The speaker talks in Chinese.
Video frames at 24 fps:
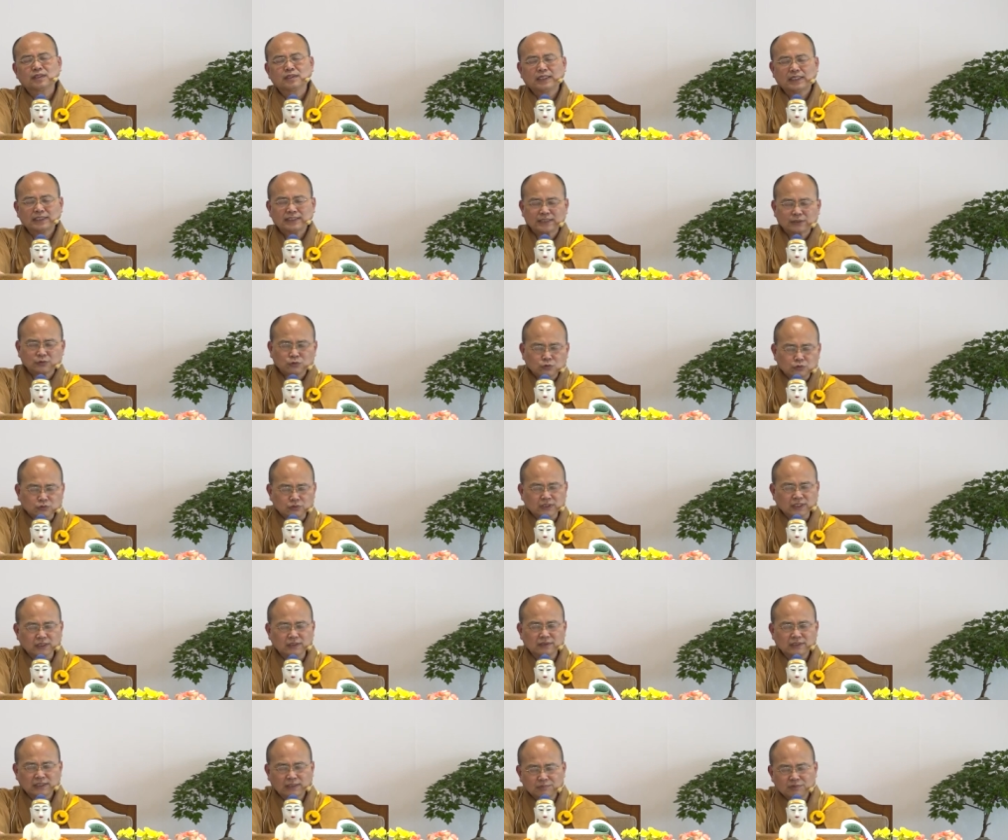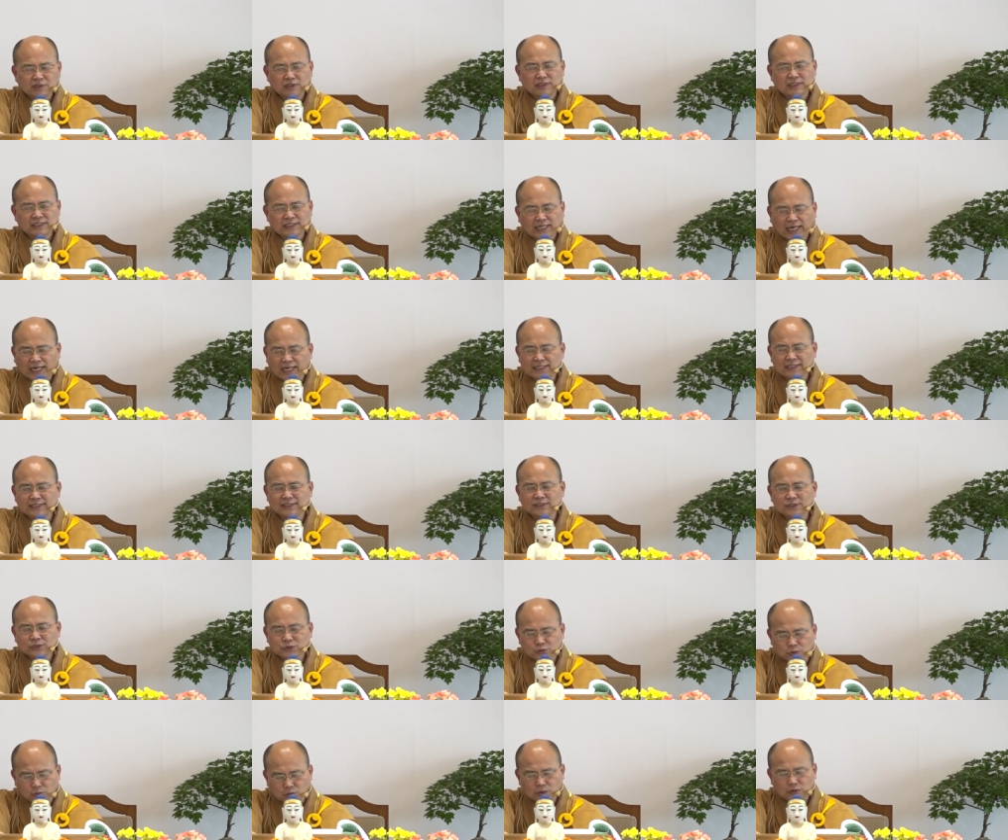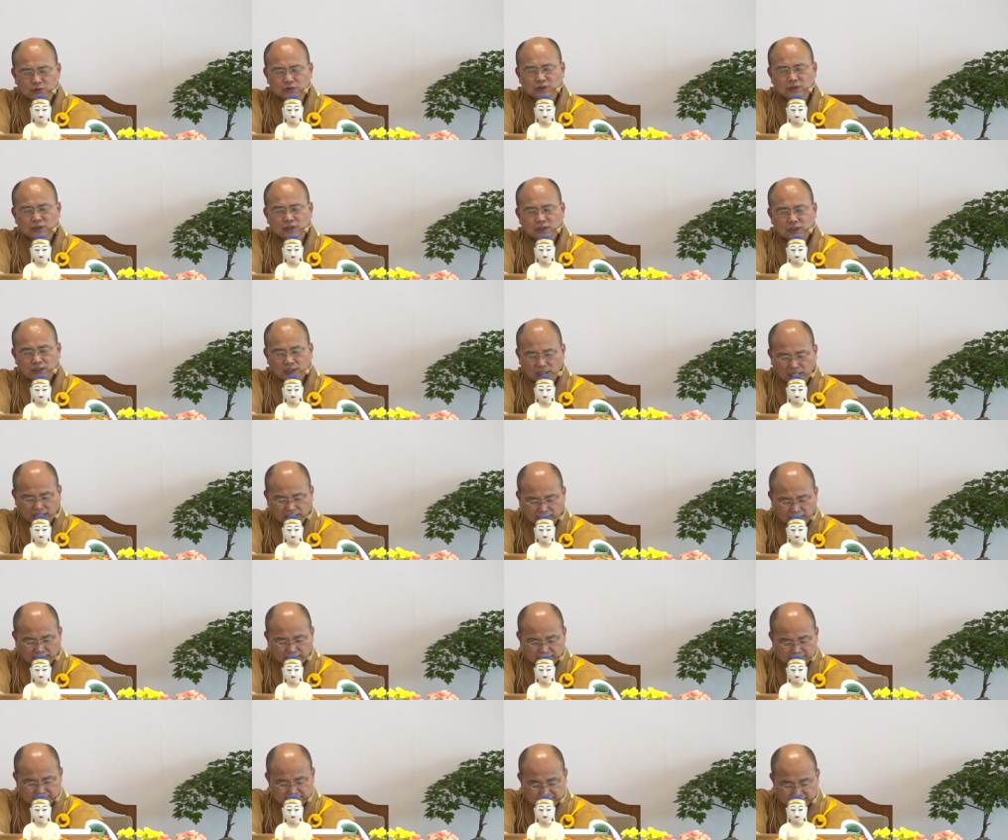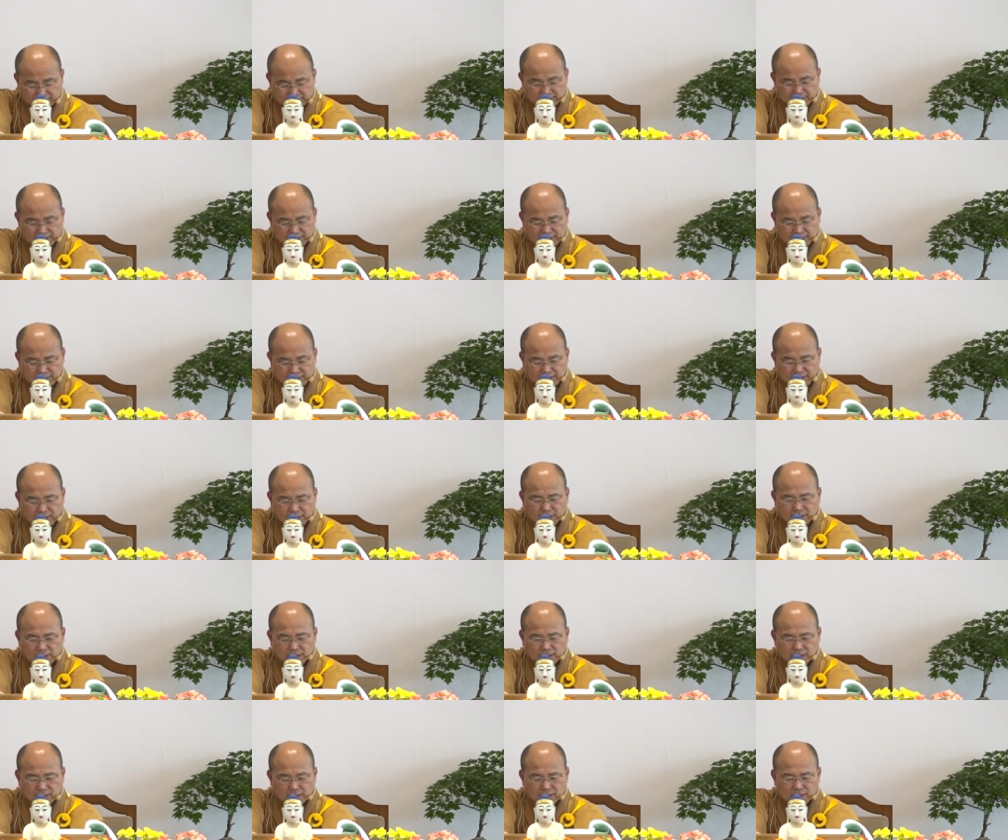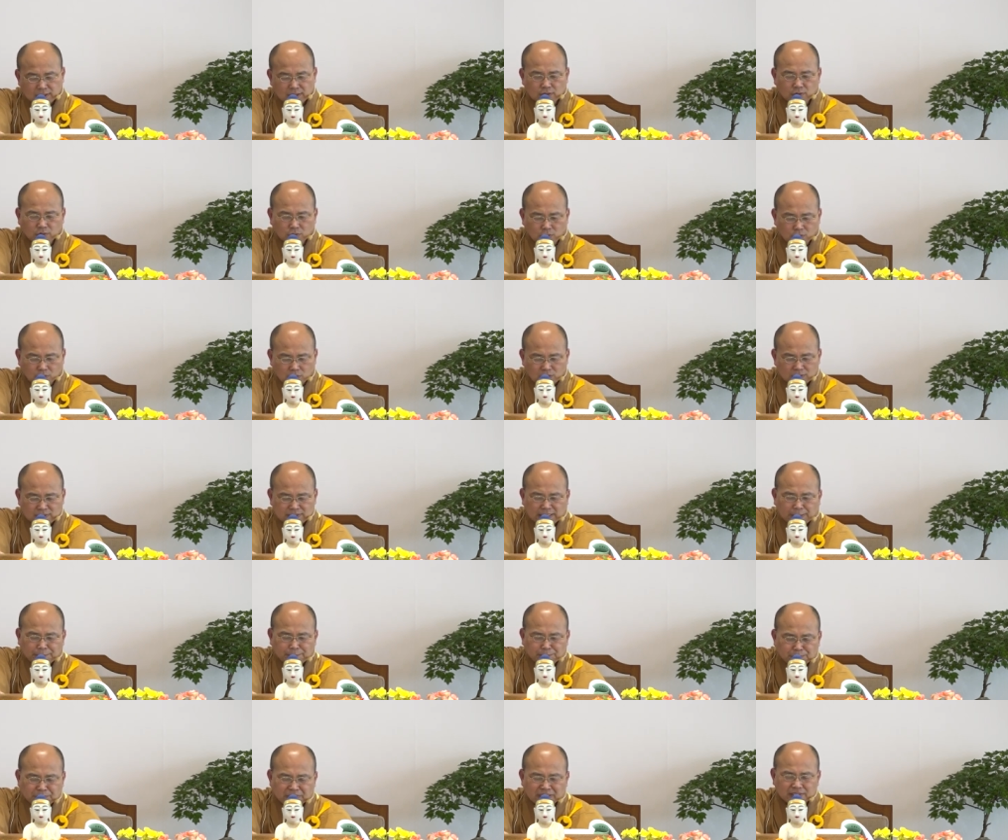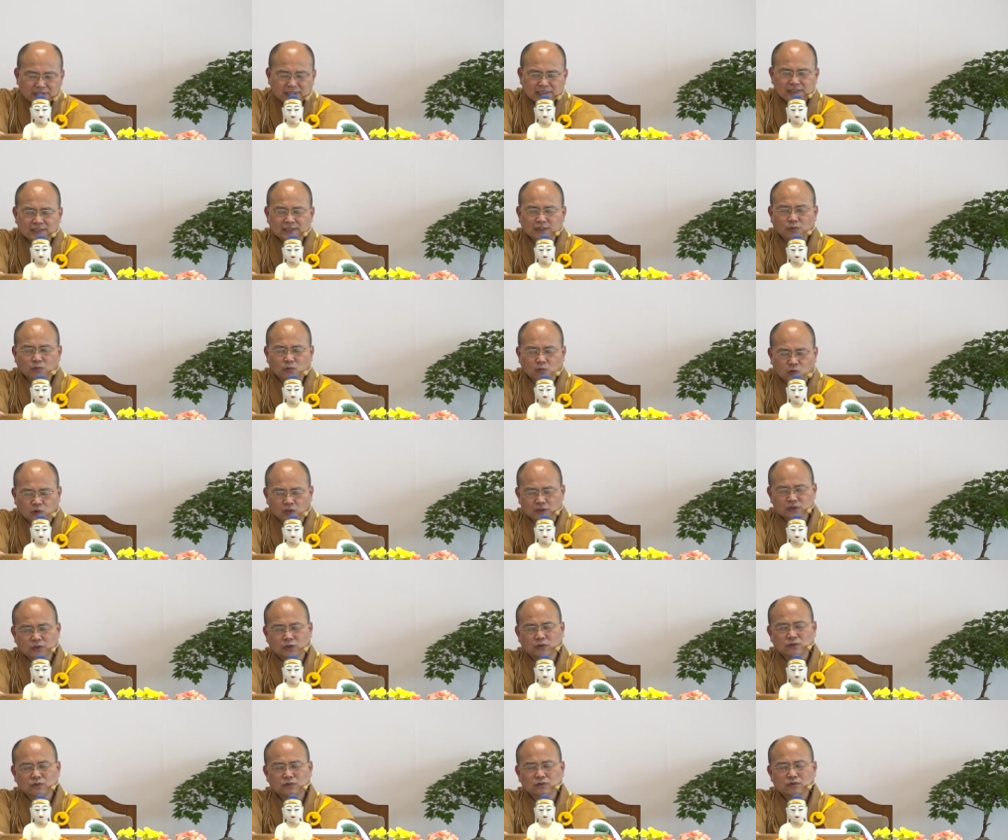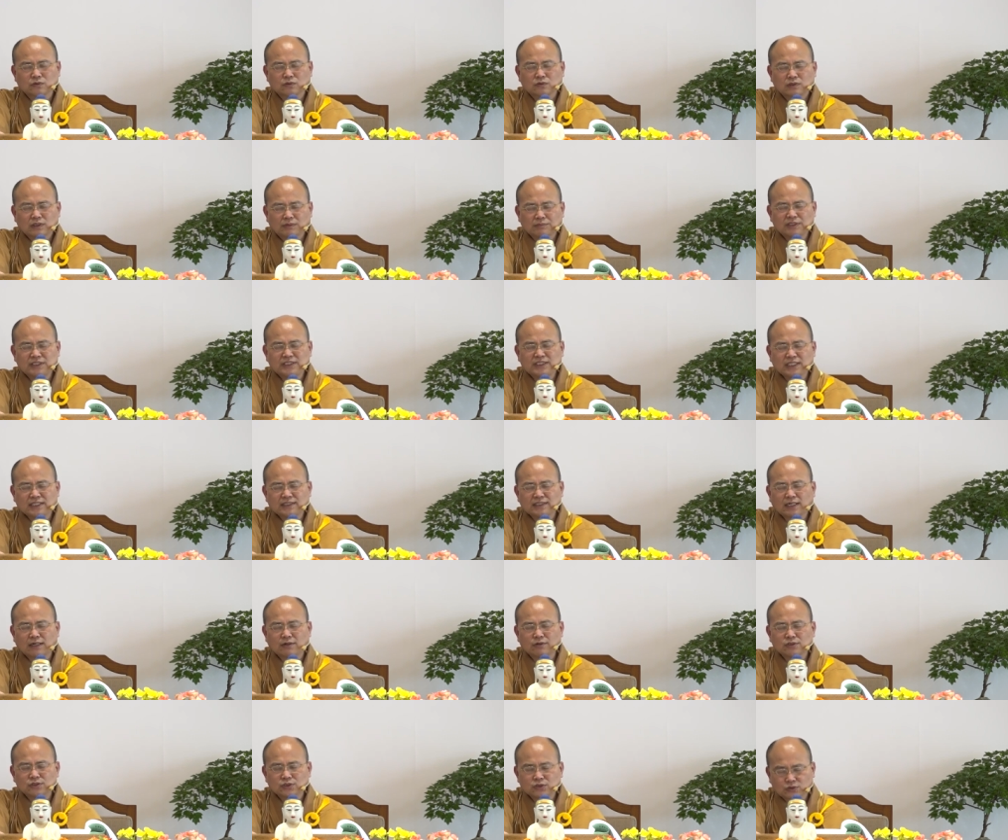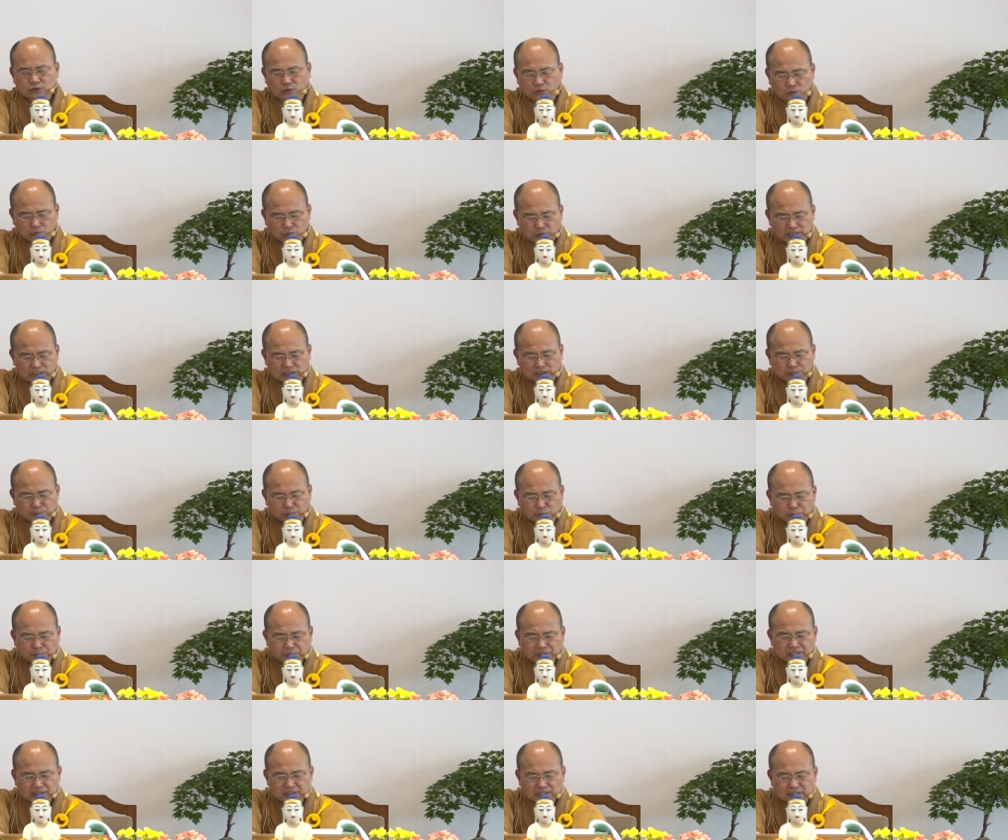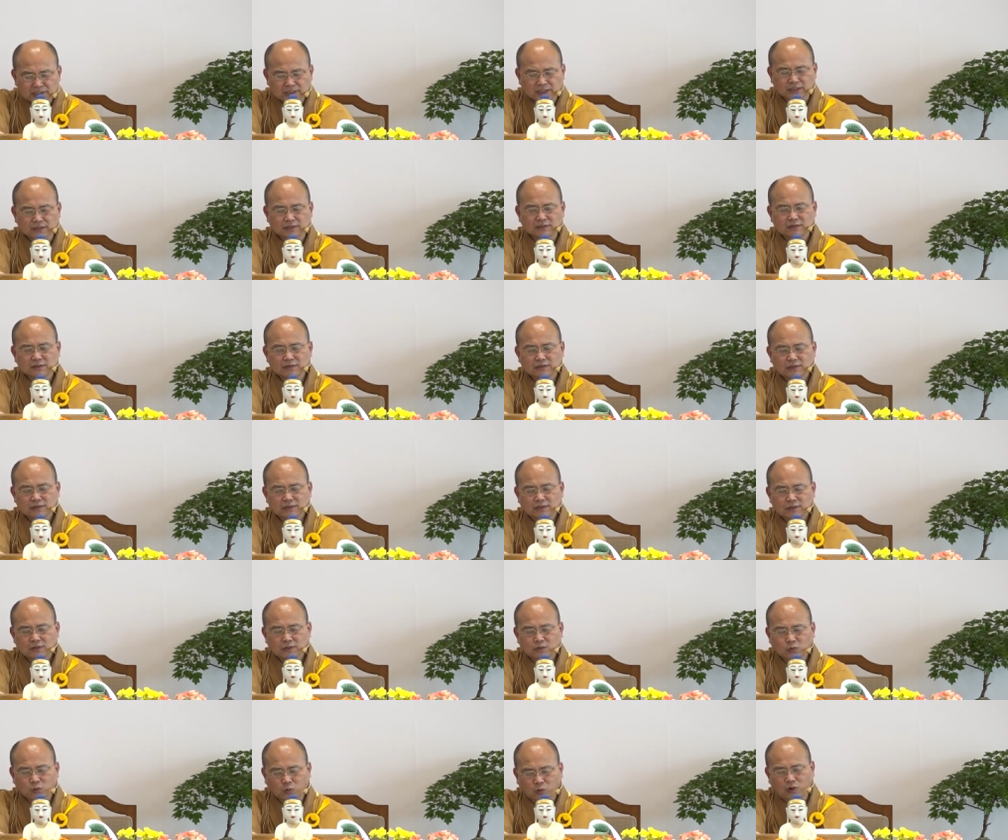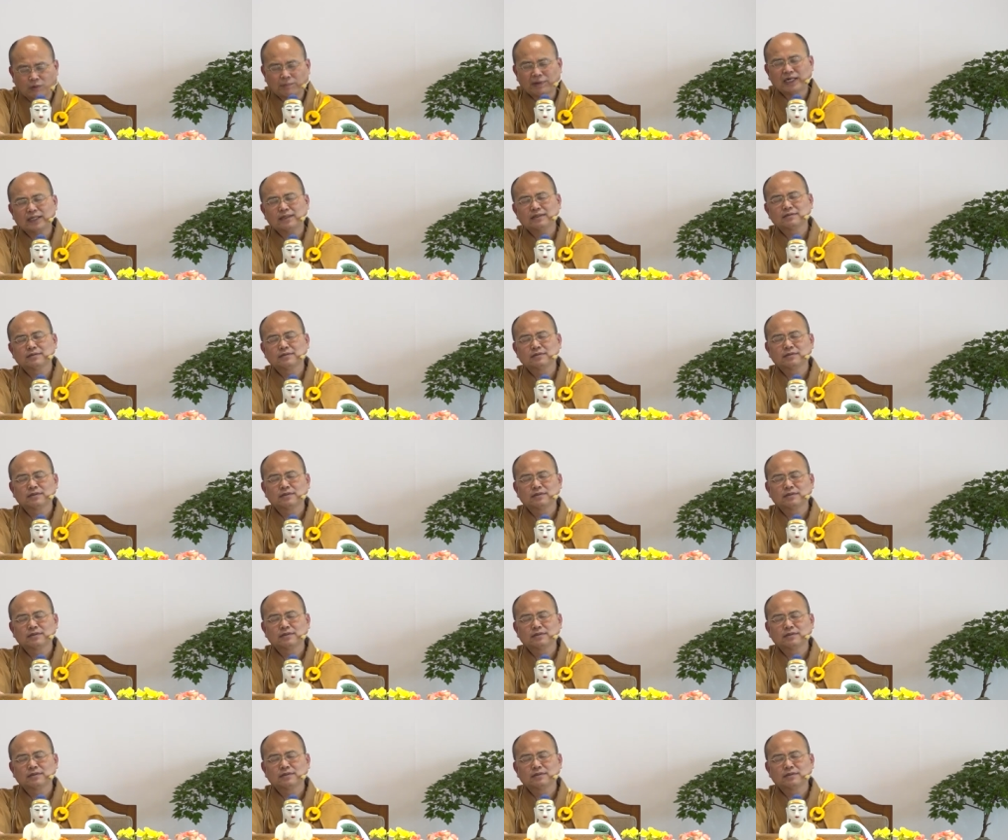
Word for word: 那是苦的。那么你还能说啊，这个在变异的我中，那么见到所谓的不变异的我吗？